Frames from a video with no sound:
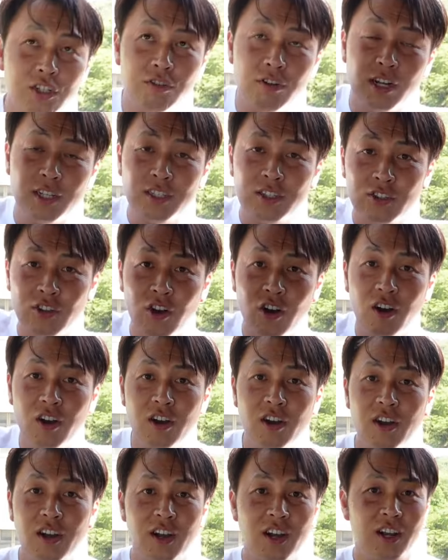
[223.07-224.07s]
クラスの、
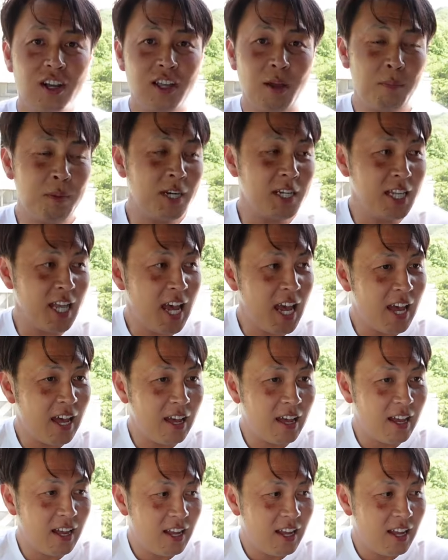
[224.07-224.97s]
やっぱりね、